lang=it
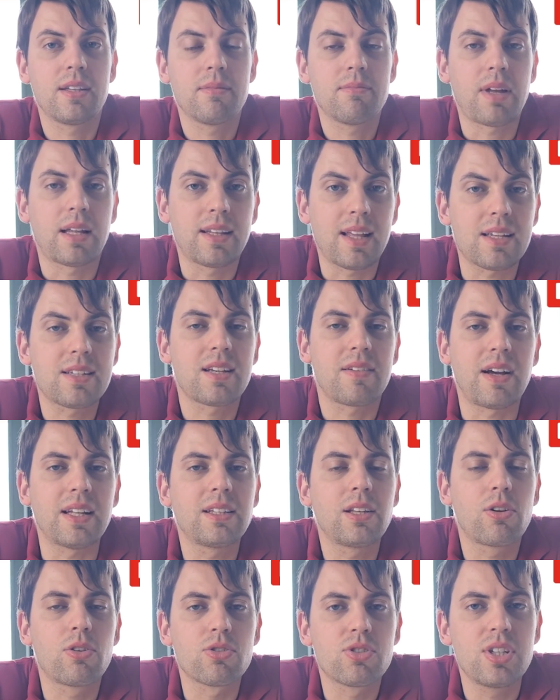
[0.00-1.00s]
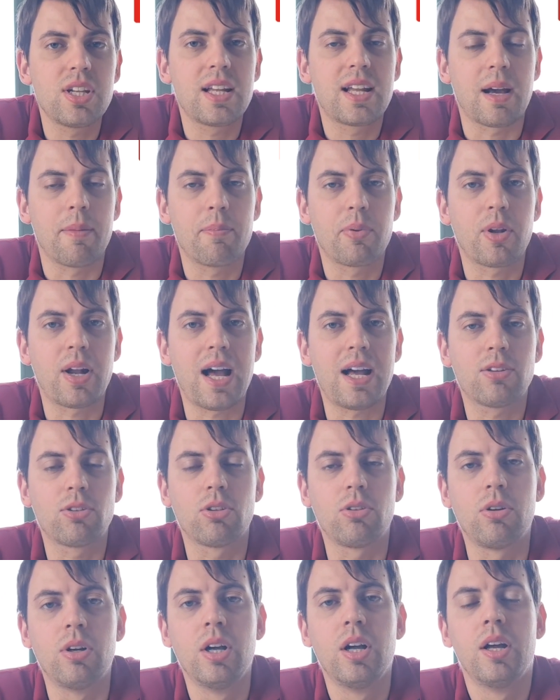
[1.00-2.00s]
andasse avanti così il
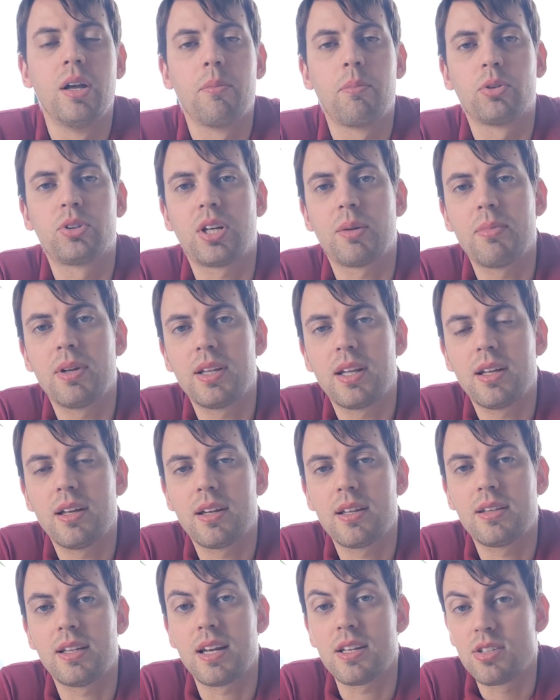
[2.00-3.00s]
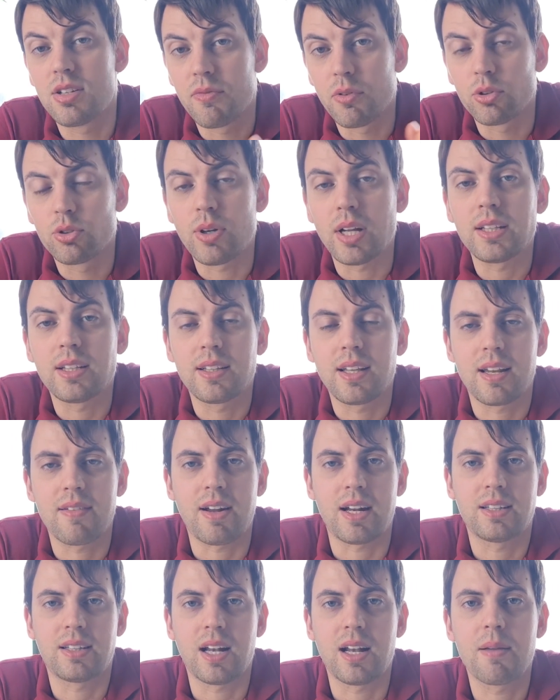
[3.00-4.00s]
campionato potrebbe ritenersi fortunata di
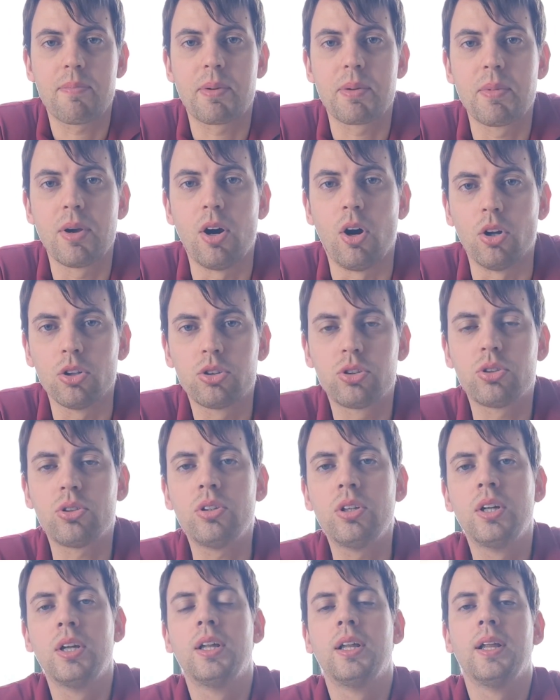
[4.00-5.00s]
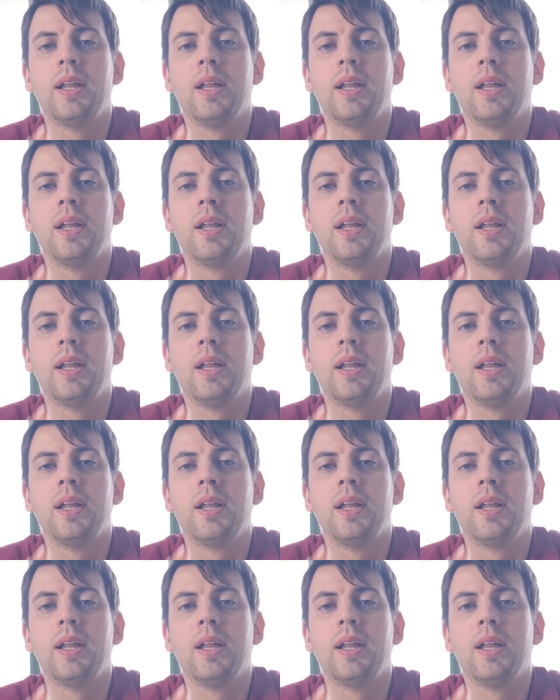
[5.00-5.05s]
arrivare tra le prime 8,